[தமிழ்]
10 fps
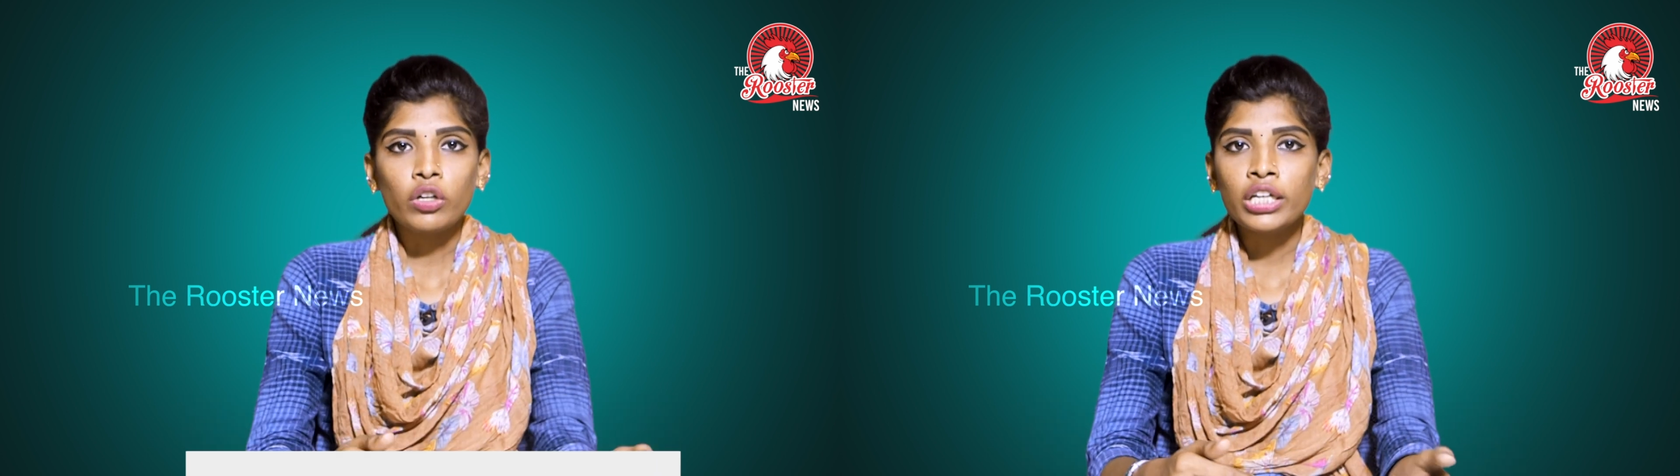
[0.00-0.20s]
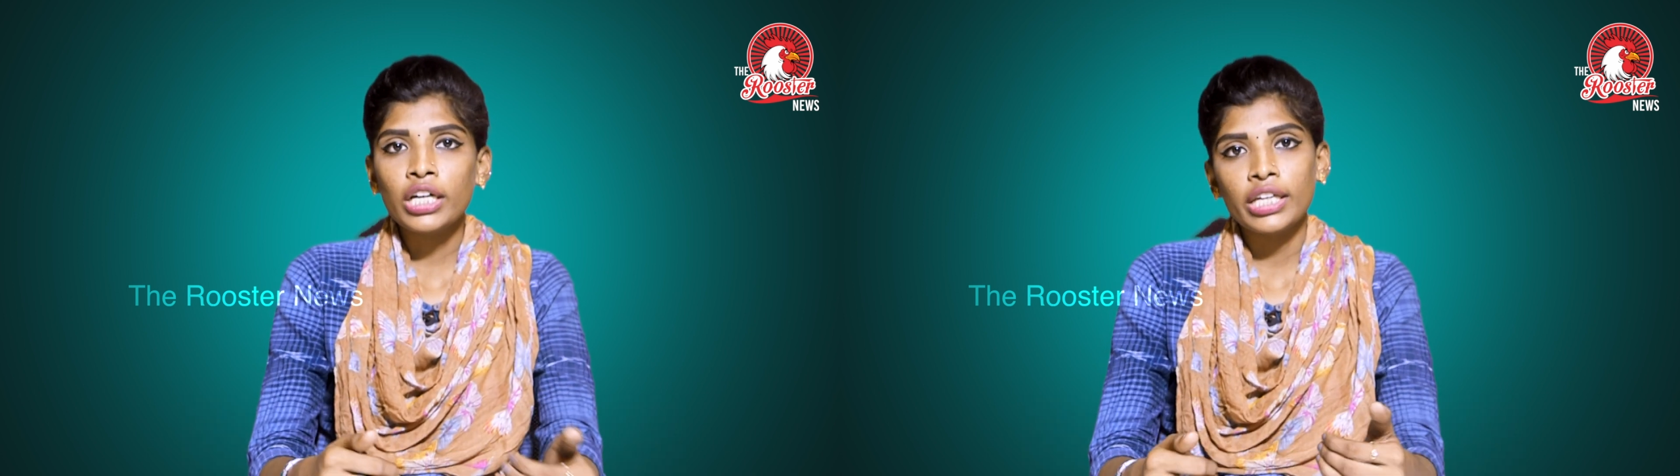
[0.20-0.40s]

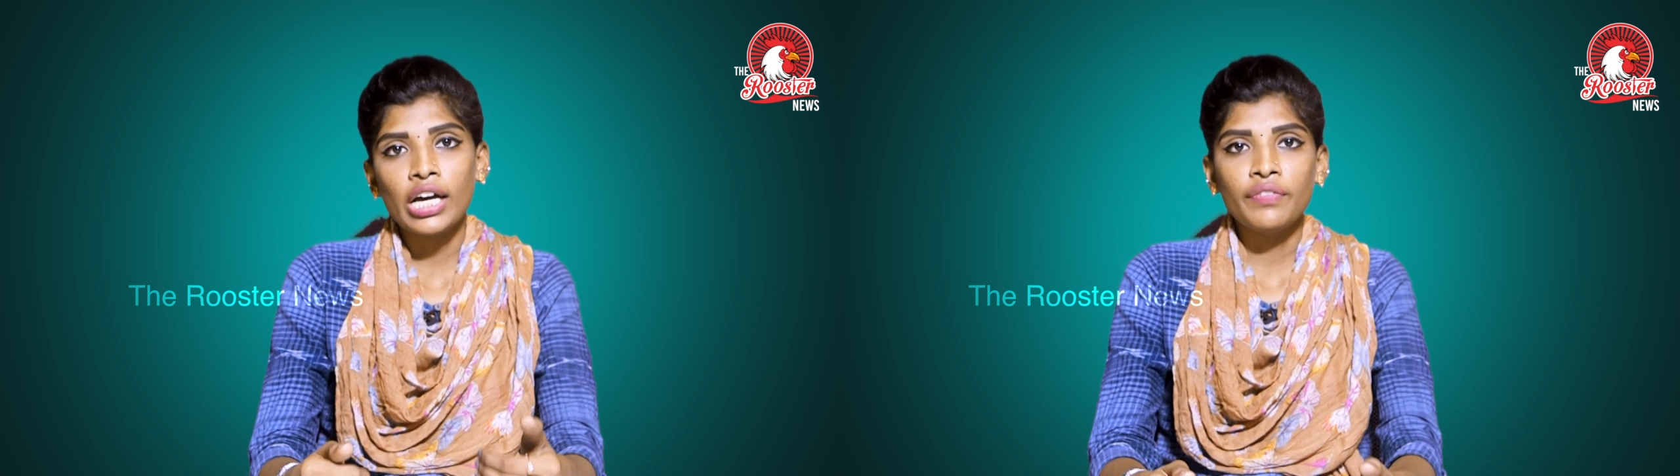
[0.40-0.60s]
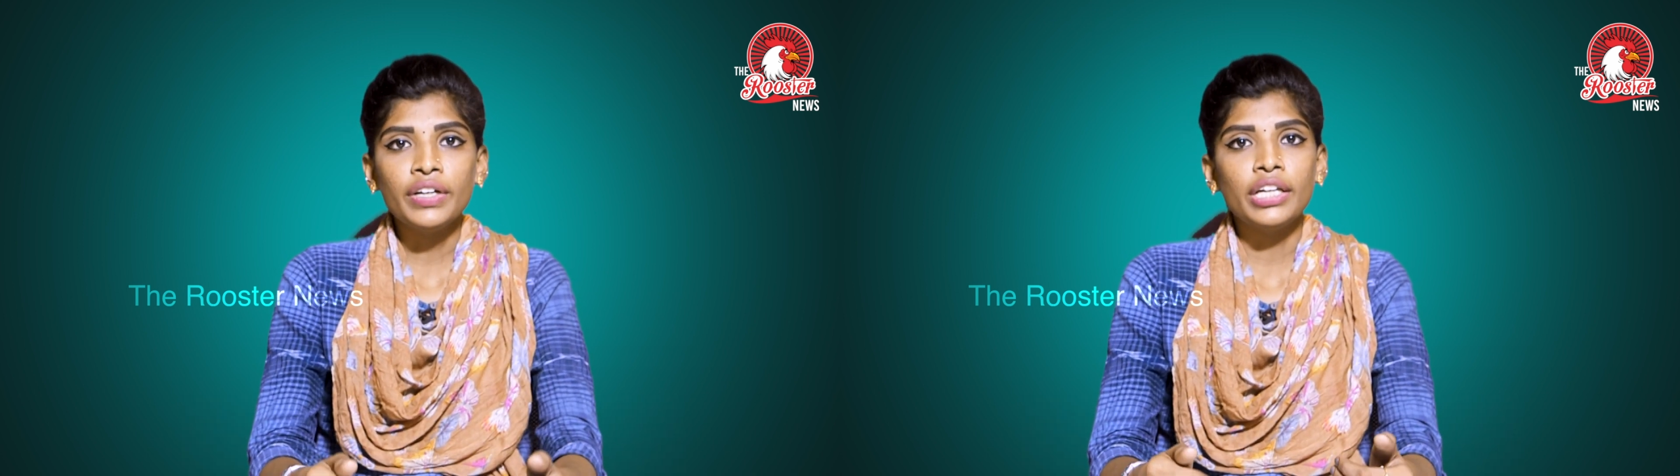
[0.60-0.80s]
தொடர்
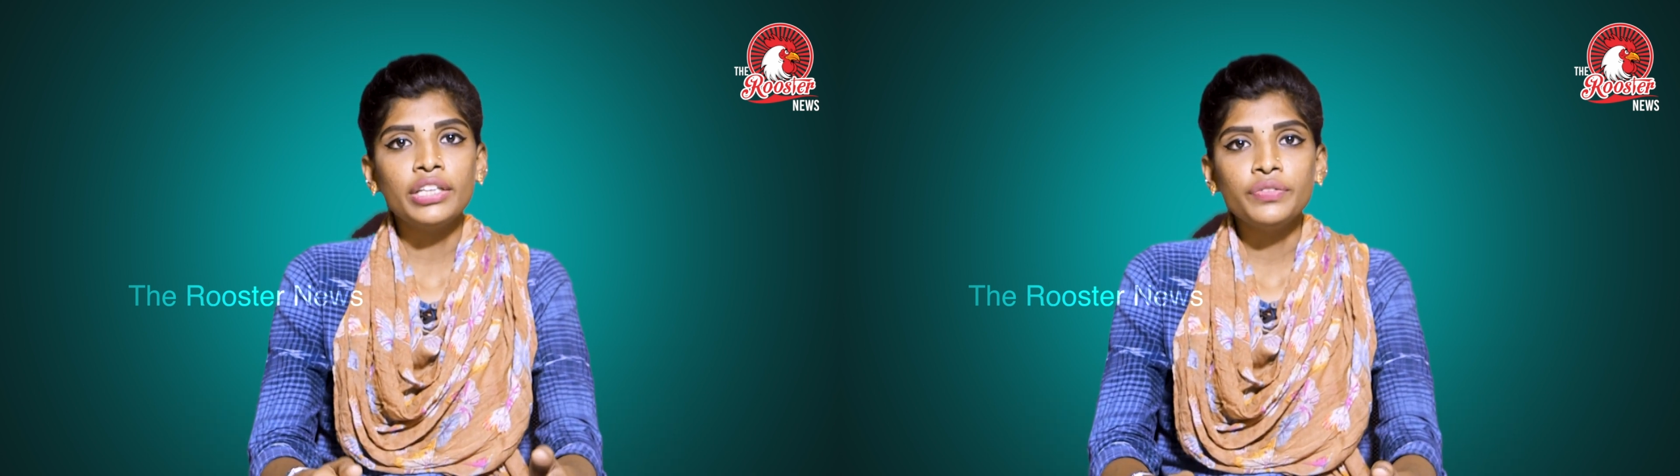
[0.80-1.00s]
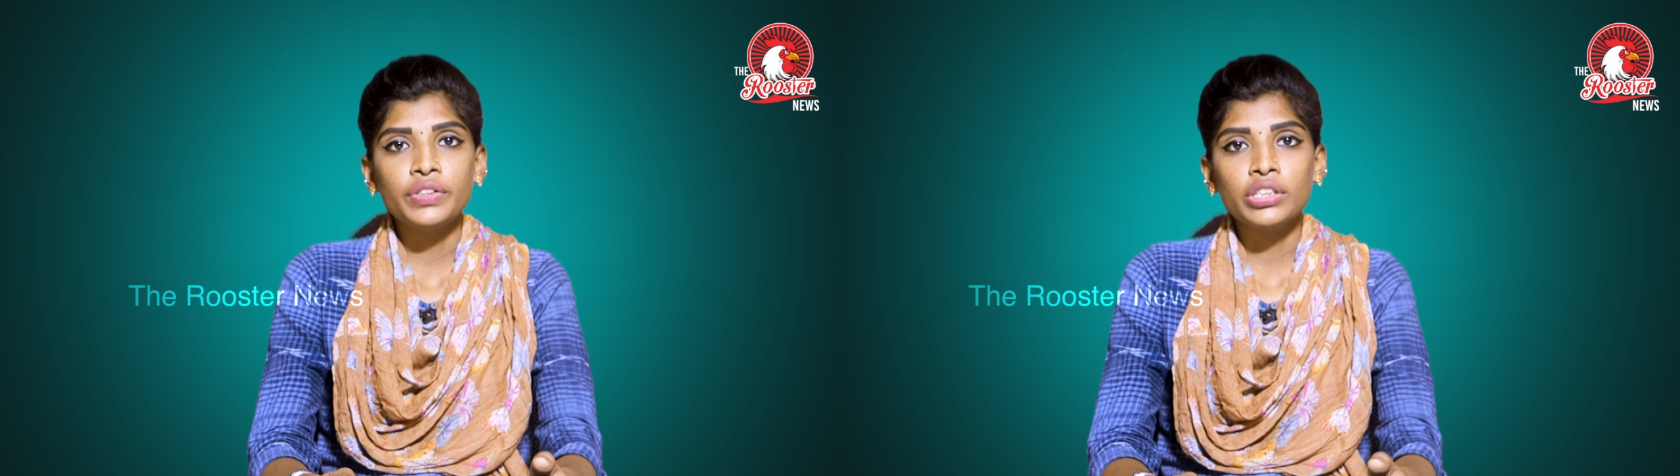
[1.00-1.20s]
கதையாவே
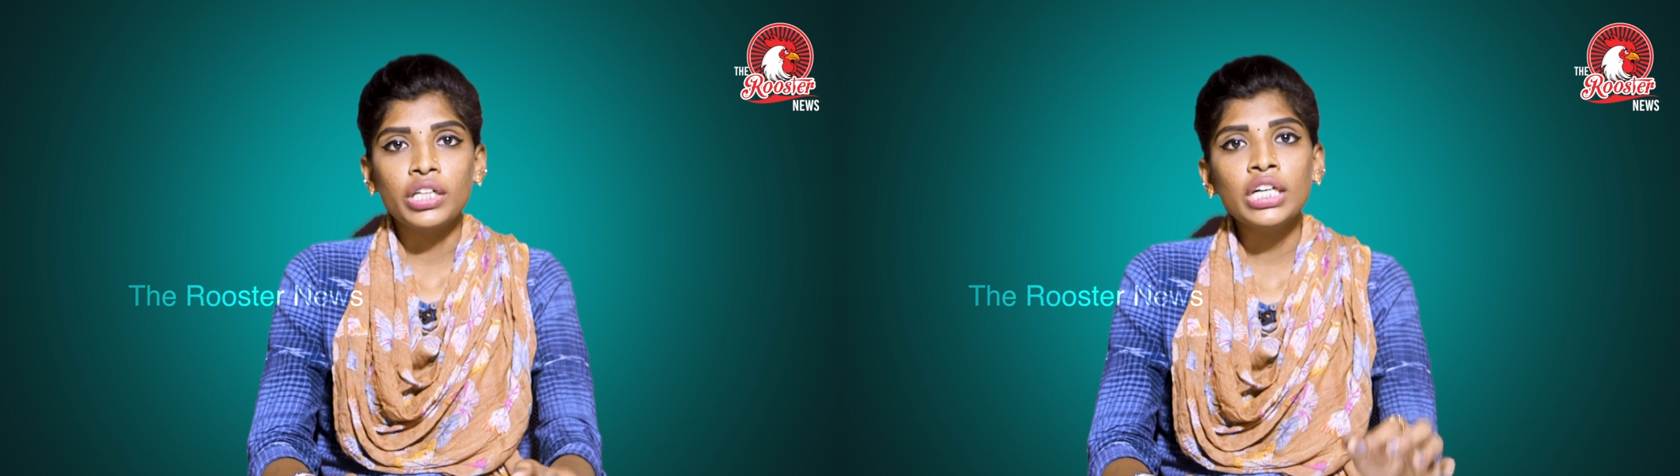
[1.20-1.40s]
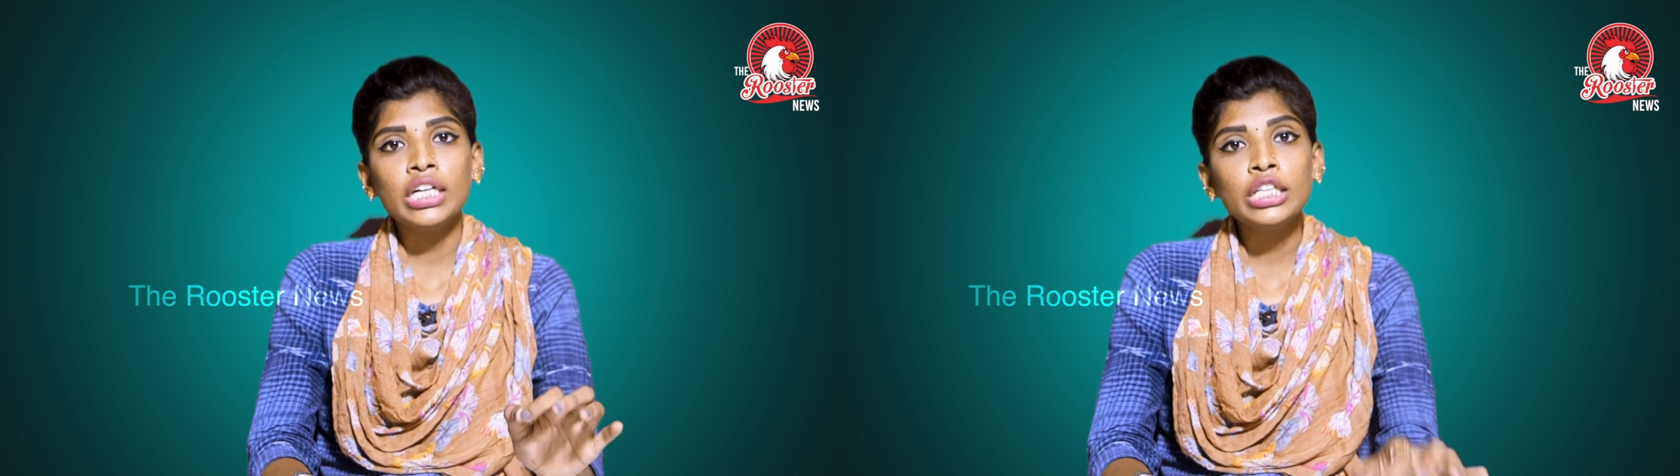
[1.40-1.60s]
இருந்து வந்திருக்கு